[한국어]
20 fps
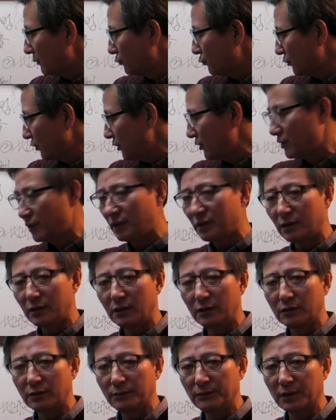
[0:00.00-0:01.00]
뚜렷이
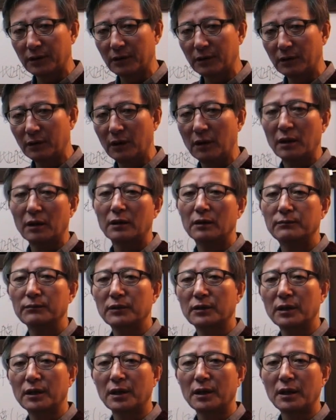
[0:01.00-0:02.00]
있으면은
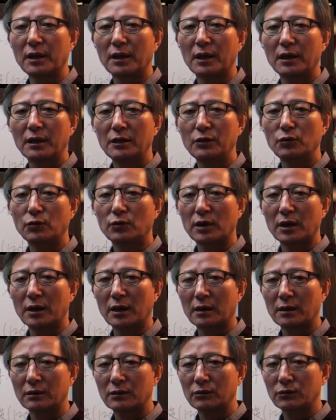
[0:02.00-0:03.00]
금년에 이동할
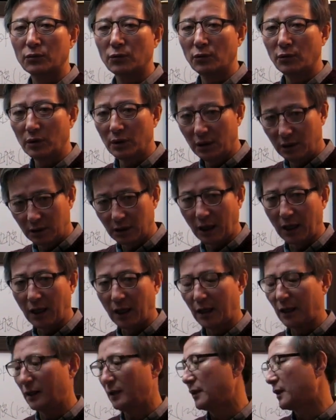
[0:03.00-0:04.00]
가능성도 있다.
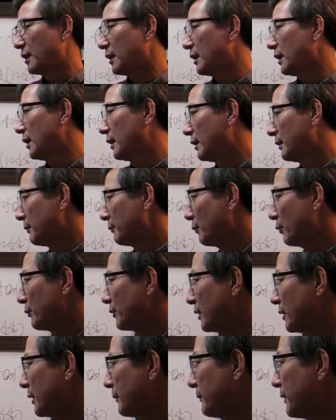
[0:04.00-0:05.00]
이렇게 보면
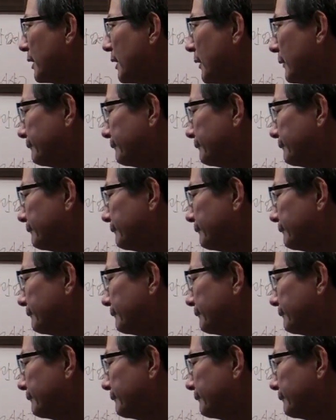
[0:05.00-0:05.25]
됩니다.